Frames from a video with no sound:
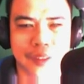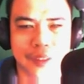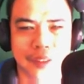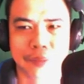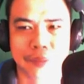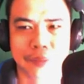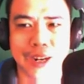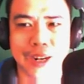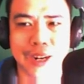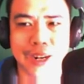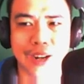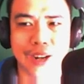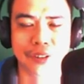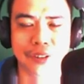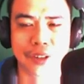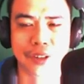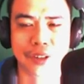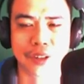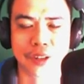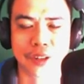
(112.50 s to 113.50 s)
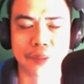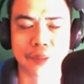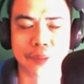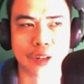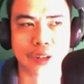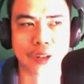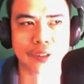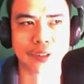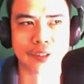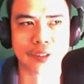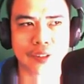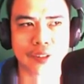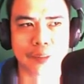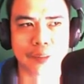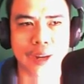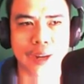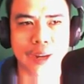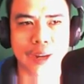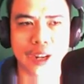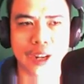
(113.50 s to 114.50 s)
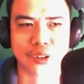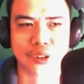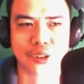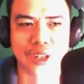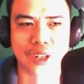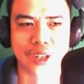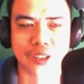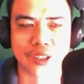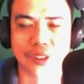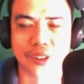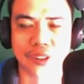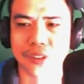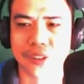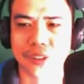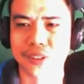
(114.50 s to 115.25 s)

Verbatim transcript: panalo si Marcos sa snap election na ito.